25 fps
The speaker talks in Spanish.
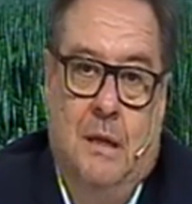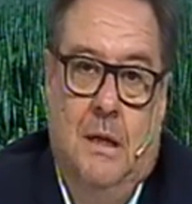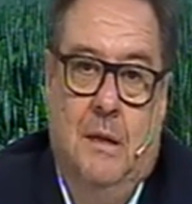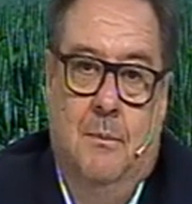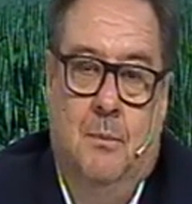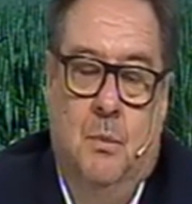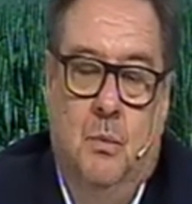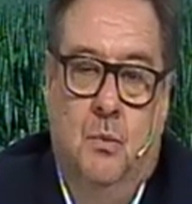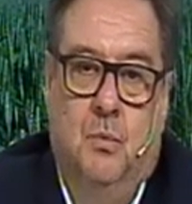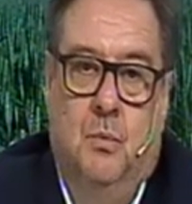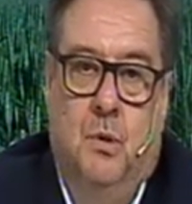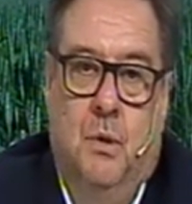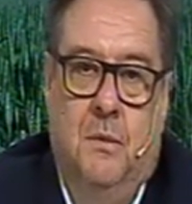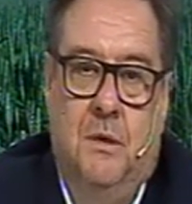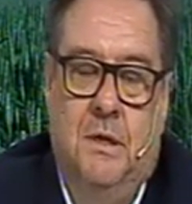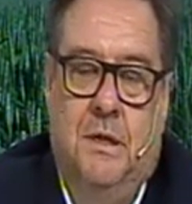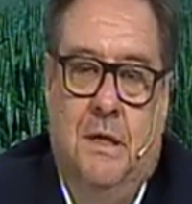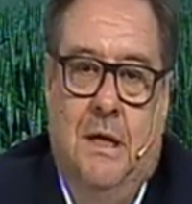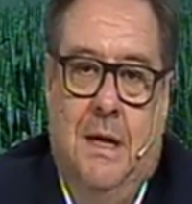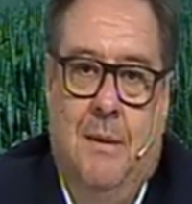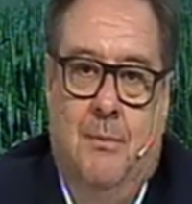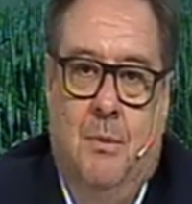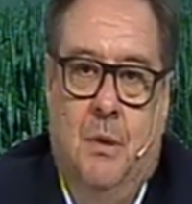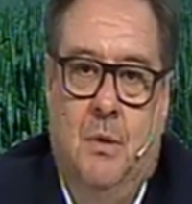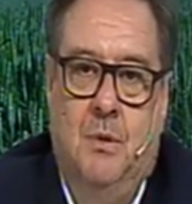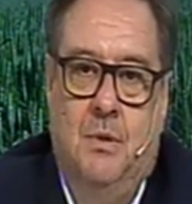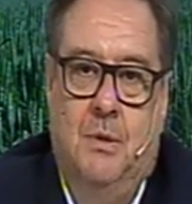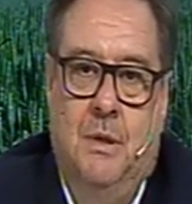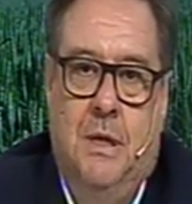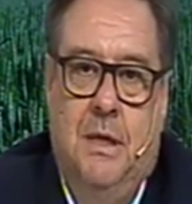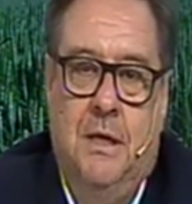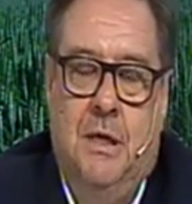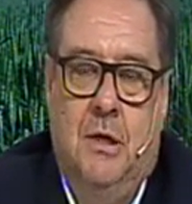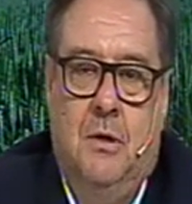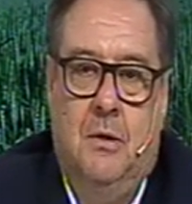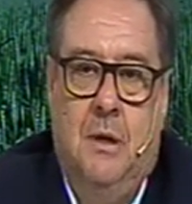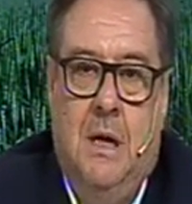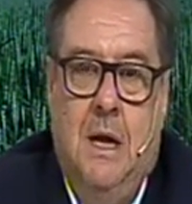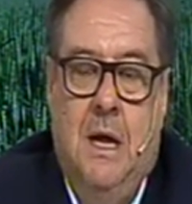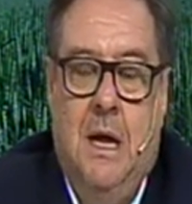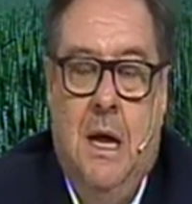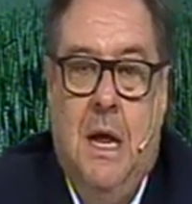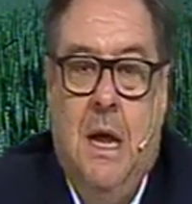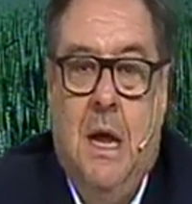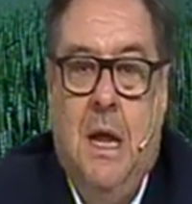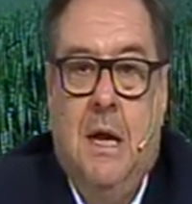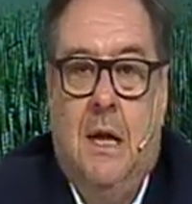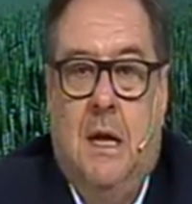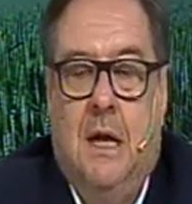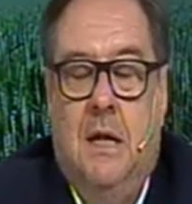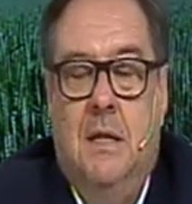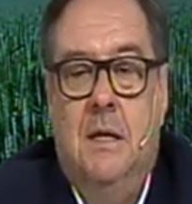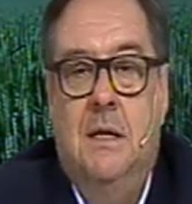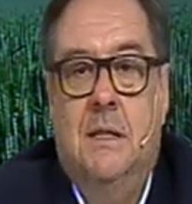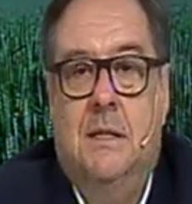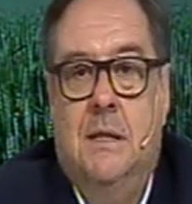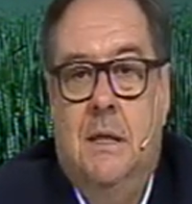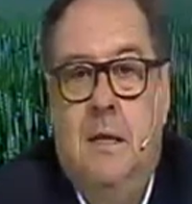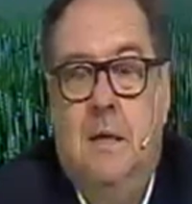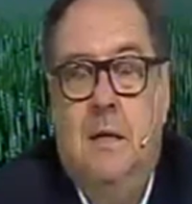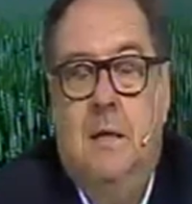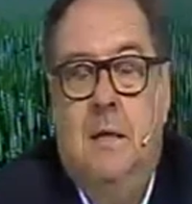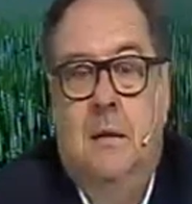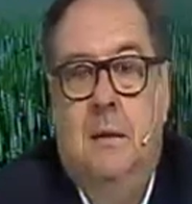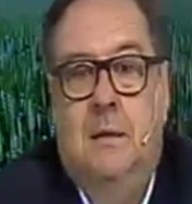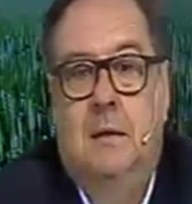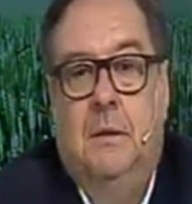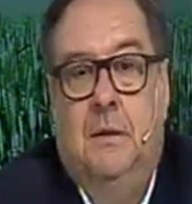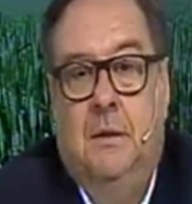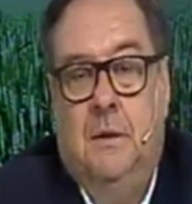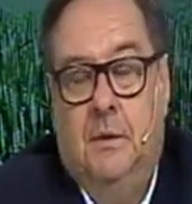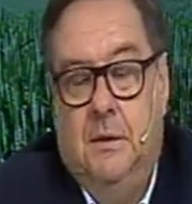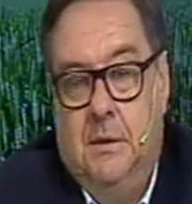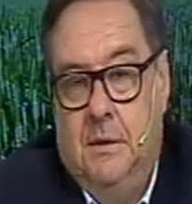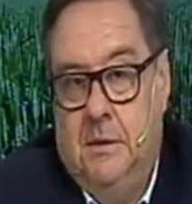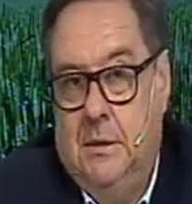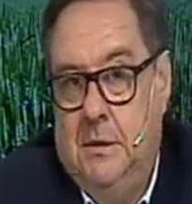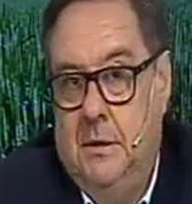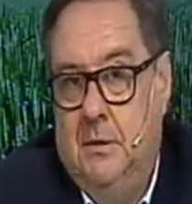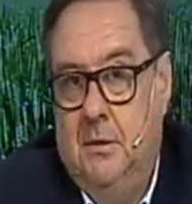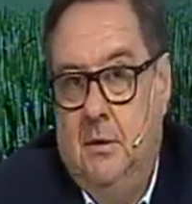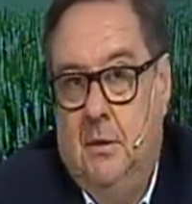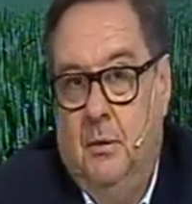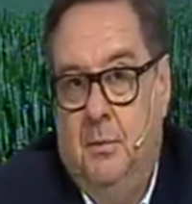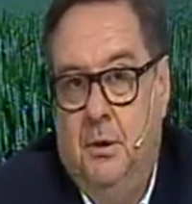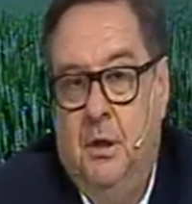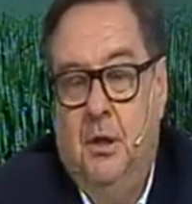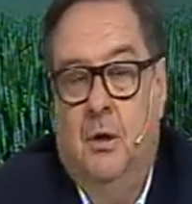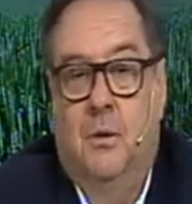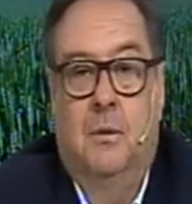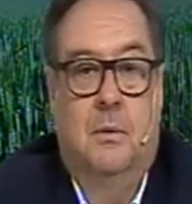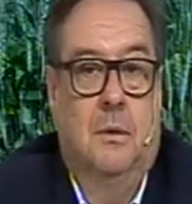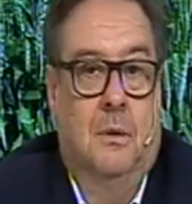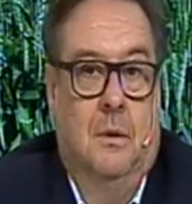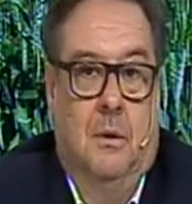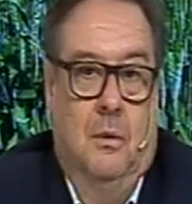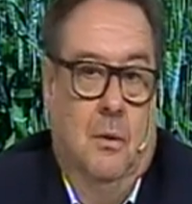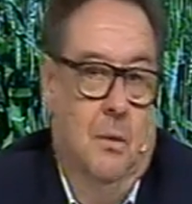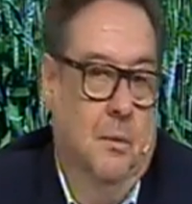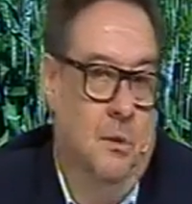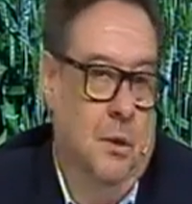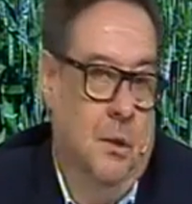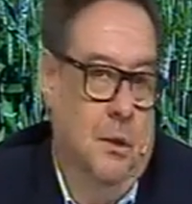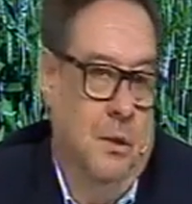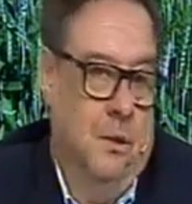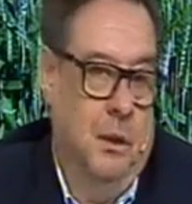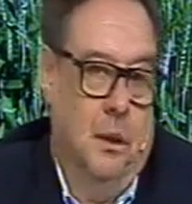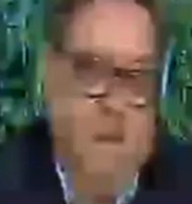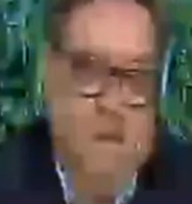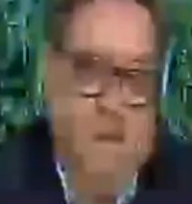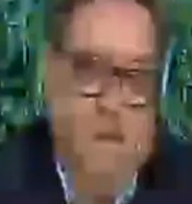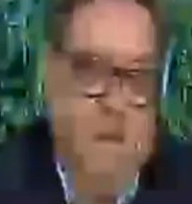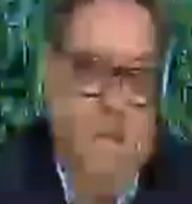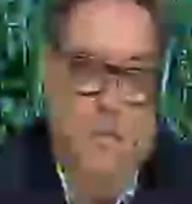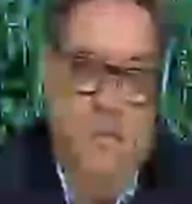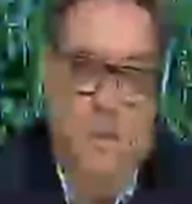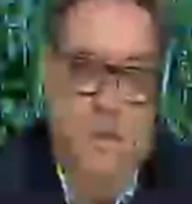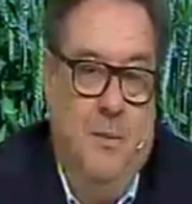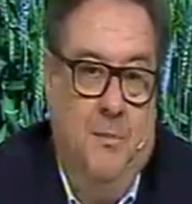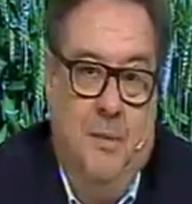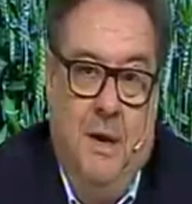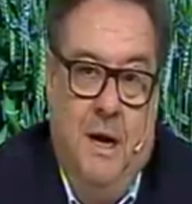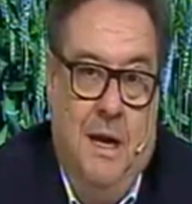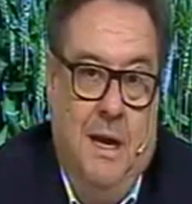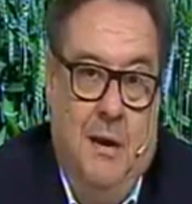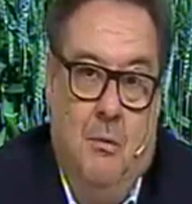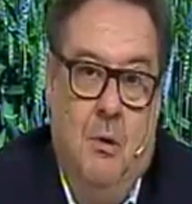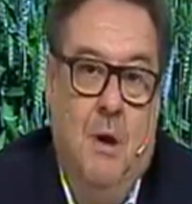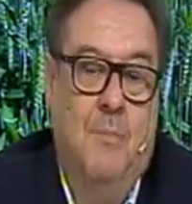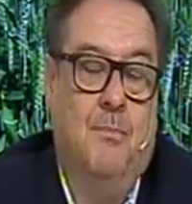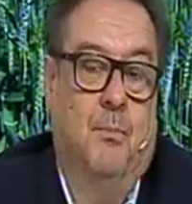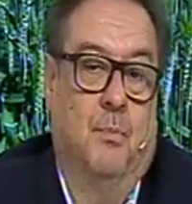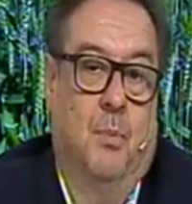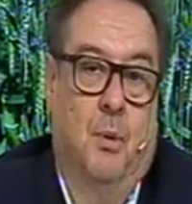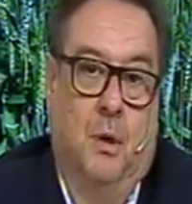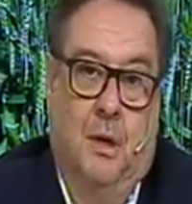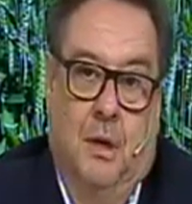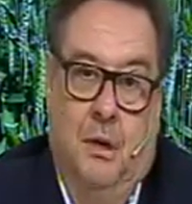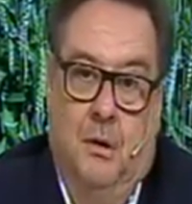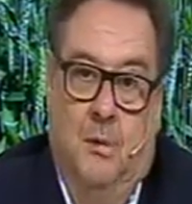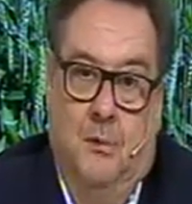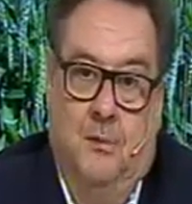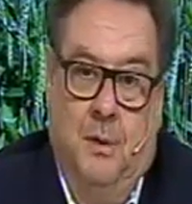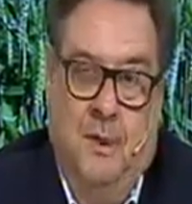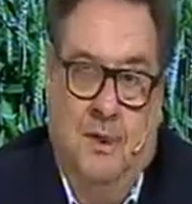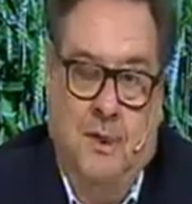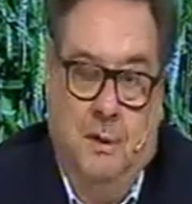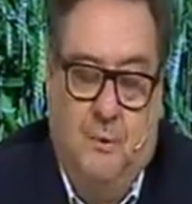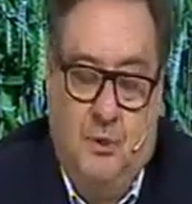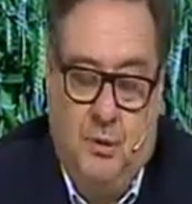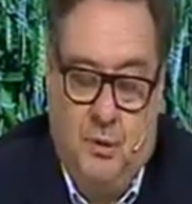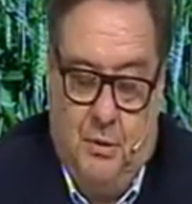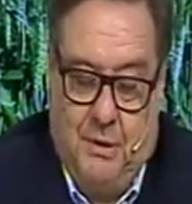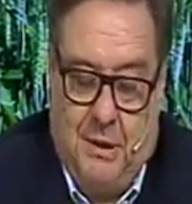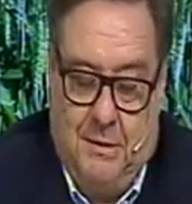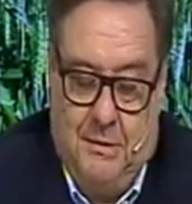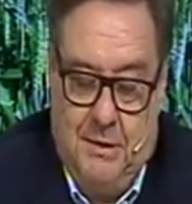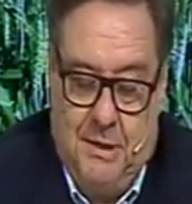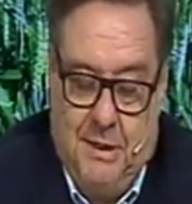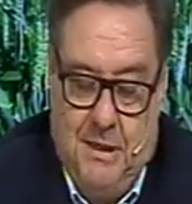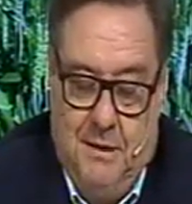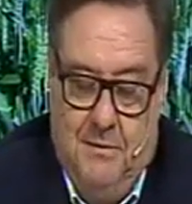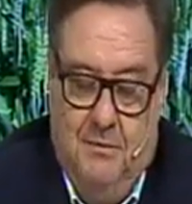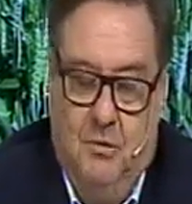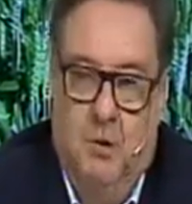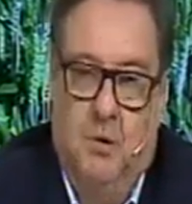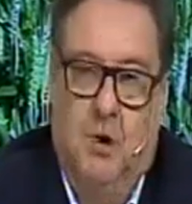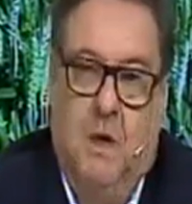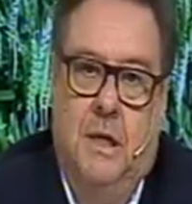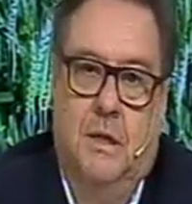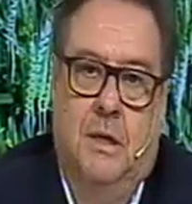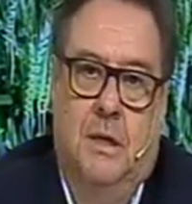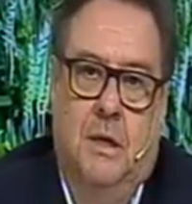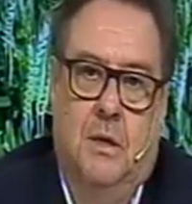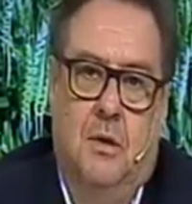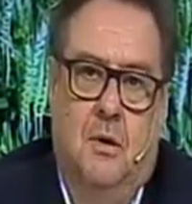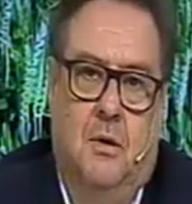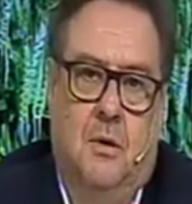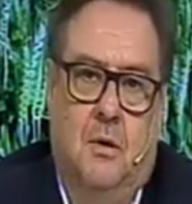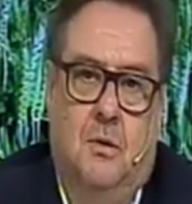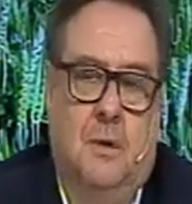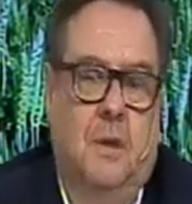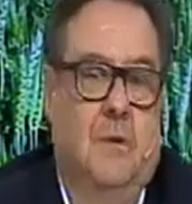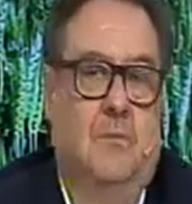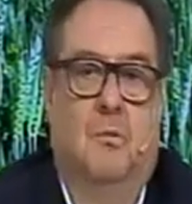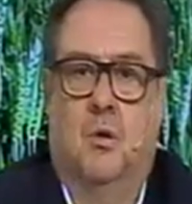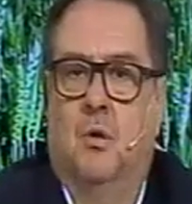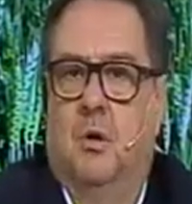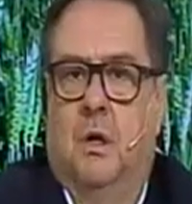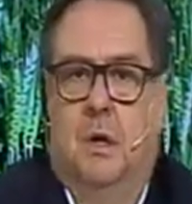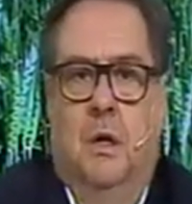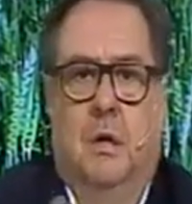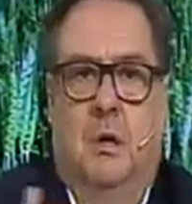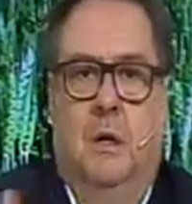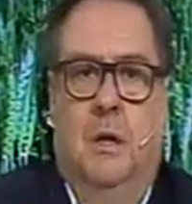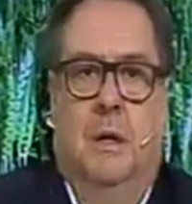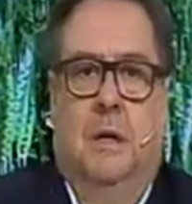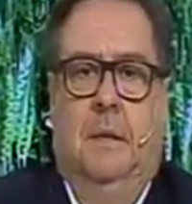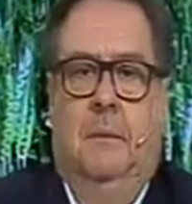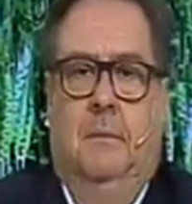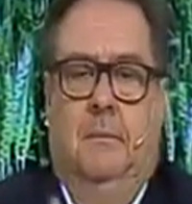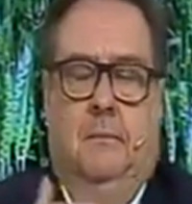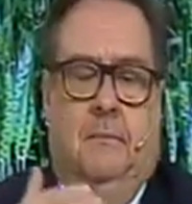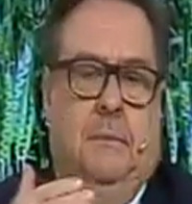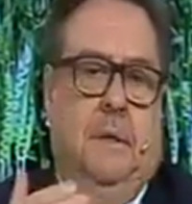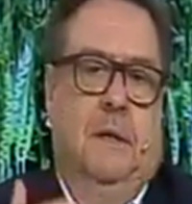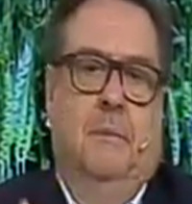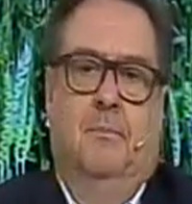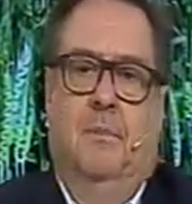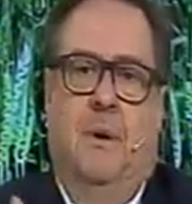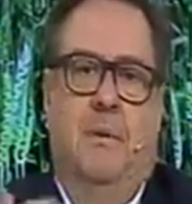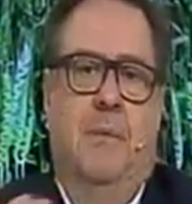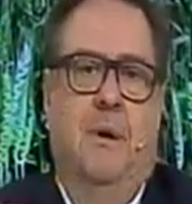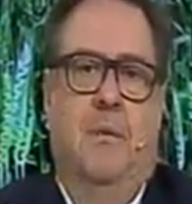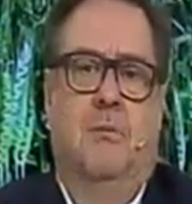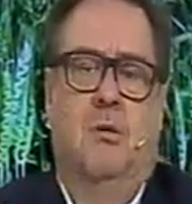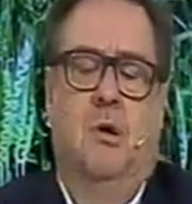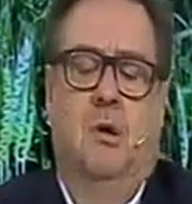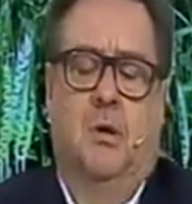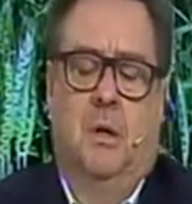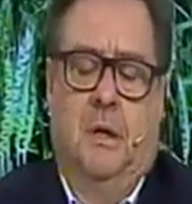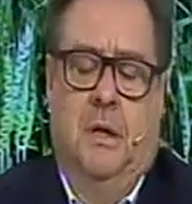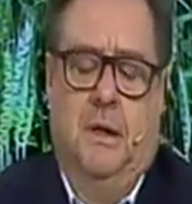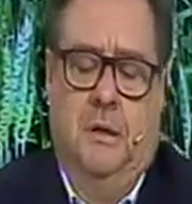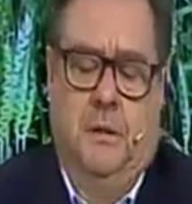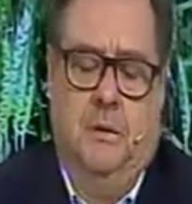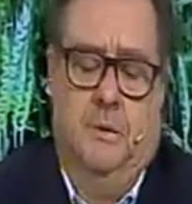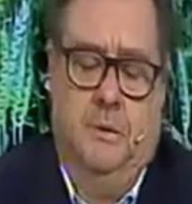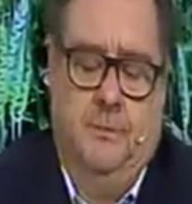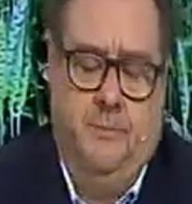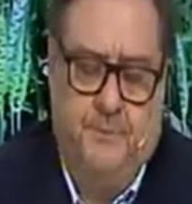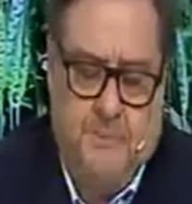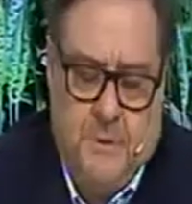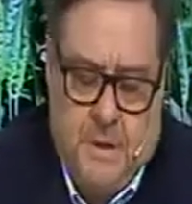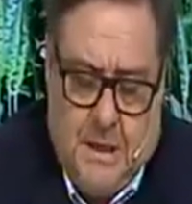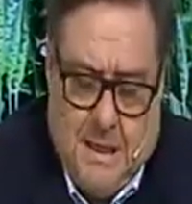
desde el punto de vista de la producción agrícola, que dice y si no lo vieron, eh, lo, pueden ver en la web, porque lo pasamos otra vez en el bloque anterior o en el, bloque, el primer bloque, creo.